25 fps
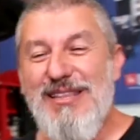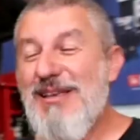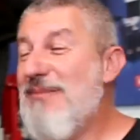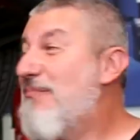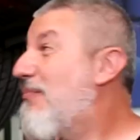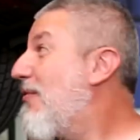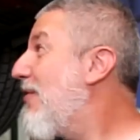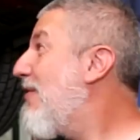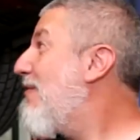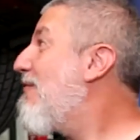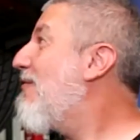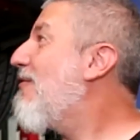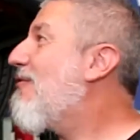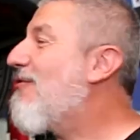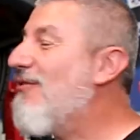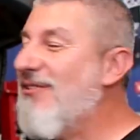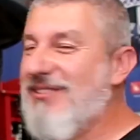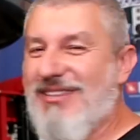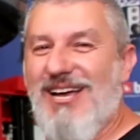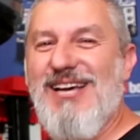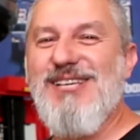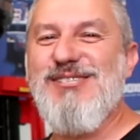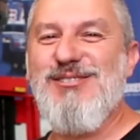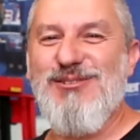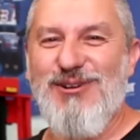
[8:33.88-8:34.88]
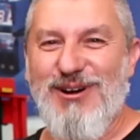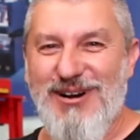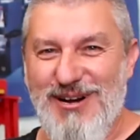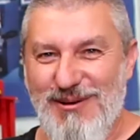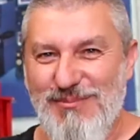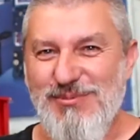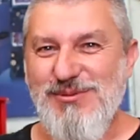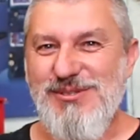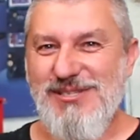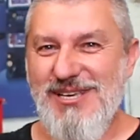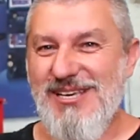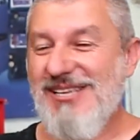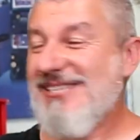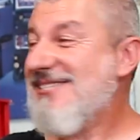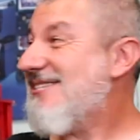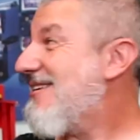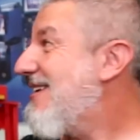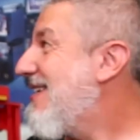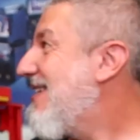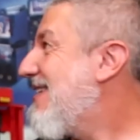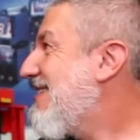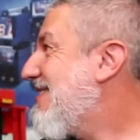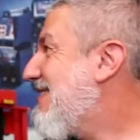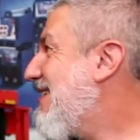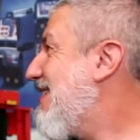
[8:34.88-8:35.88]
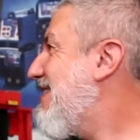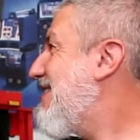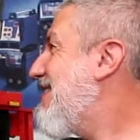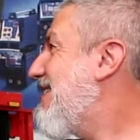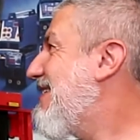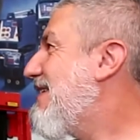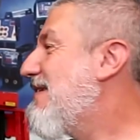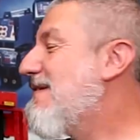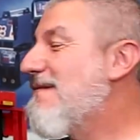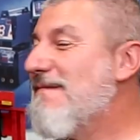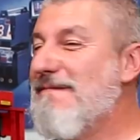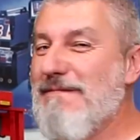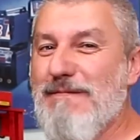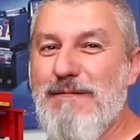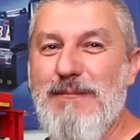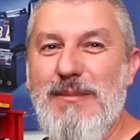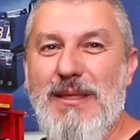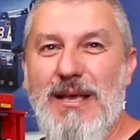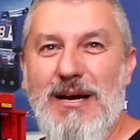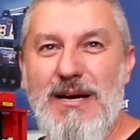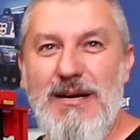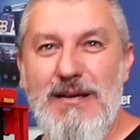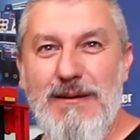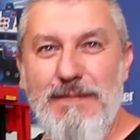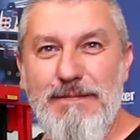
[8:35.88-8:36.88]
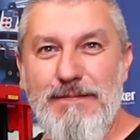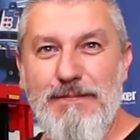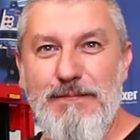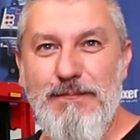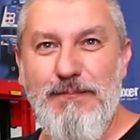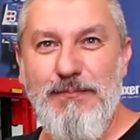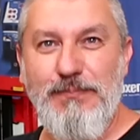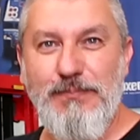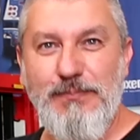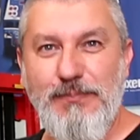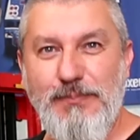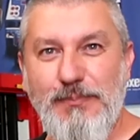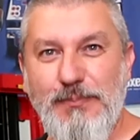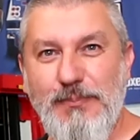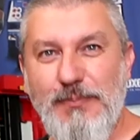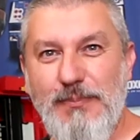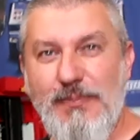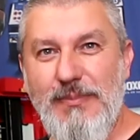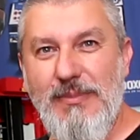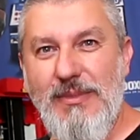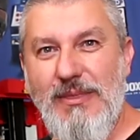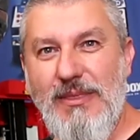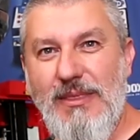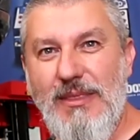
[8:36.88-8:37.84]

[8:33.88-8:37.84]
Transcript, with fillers: depois eu vou contar a história pra vocês. É que. Não, é? eu ia falar que agora o